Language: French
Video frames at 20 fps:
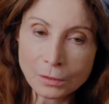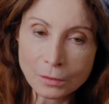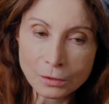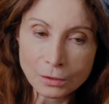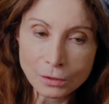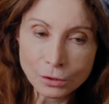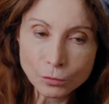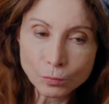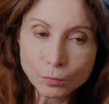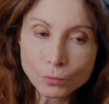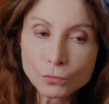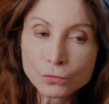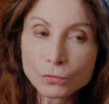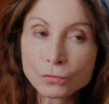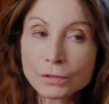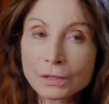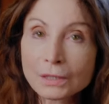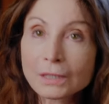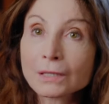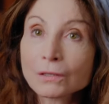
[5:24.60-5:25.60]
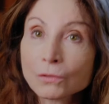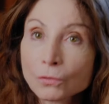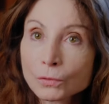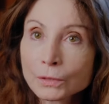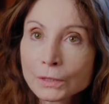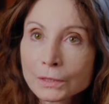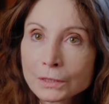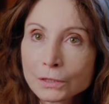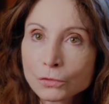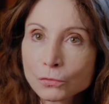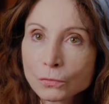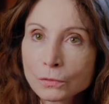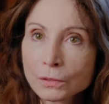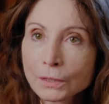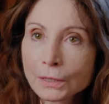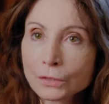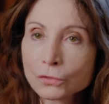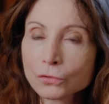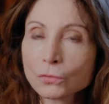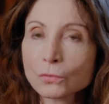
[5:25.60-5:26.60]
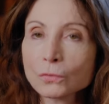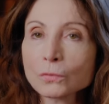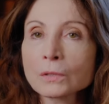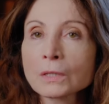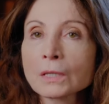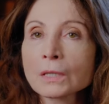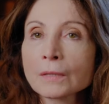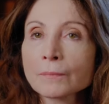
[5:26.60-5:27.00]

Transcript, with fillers: dispose d'une très grande attitude d'action